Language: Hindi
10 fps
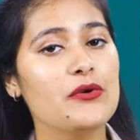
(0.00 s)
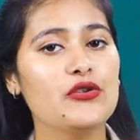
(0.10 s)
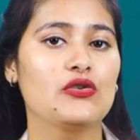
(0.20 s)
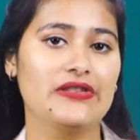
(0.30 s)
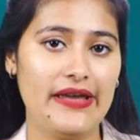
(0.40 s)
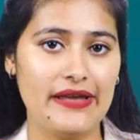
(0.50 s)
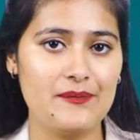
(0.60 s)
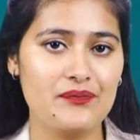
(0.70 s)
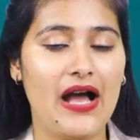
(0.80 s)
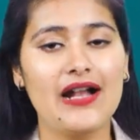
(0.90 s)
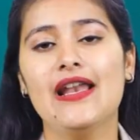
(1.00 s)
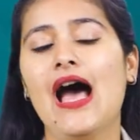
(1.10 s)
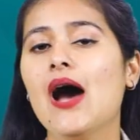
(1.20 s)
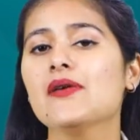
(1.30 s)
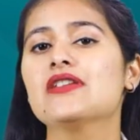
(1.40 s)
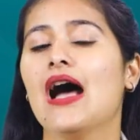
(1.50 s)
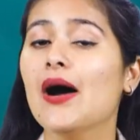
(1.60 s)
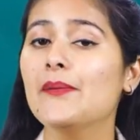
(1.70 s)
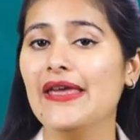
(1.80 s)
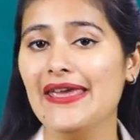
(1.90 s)
उपयुक्त है अगर आज
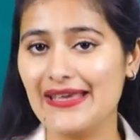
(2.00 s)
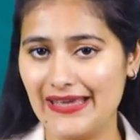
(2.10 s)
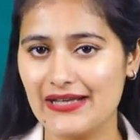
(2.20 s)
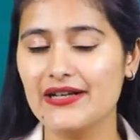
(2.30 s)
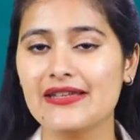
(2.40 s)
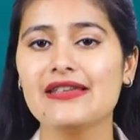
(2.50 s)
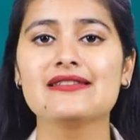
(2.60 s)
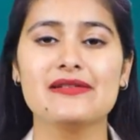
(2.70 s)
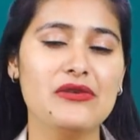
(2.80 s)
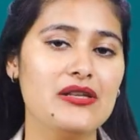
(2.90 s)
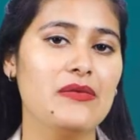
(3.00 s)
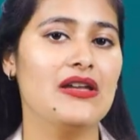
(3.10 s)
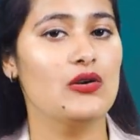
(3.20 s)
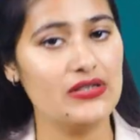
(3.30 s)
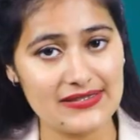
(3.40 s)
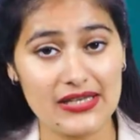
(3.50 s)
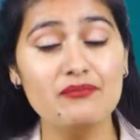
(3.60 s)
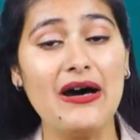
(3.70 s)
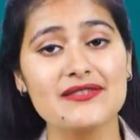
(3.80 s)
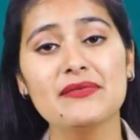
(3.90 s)
आप एक एकड़ के ज़मीन में इस
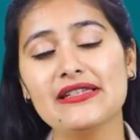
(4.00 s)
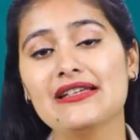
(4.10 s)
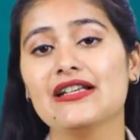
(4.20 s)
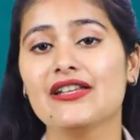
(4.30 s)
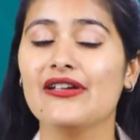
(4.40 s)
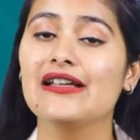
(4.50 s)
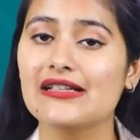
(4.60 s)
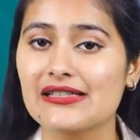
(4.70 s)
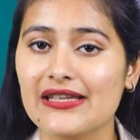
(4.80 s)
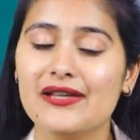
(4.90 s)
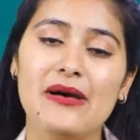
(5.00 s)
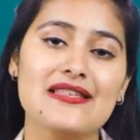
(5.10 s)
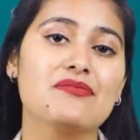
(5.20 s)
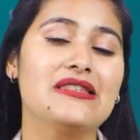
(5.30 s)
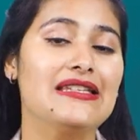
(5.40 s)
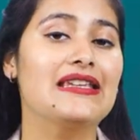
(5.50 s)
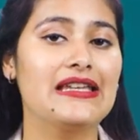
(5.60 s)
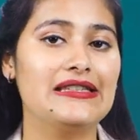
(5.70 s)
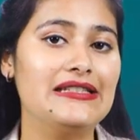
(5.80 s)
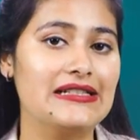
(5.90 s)
बासमती कल्टीवेट करते हैं बासमती की
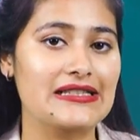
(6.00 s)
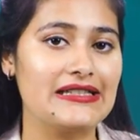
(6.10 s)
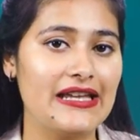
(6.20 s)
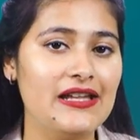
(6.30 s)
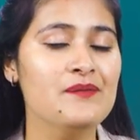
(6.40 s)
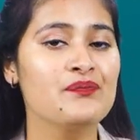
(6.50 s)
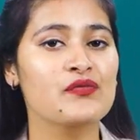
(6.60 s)
खेती करते हैं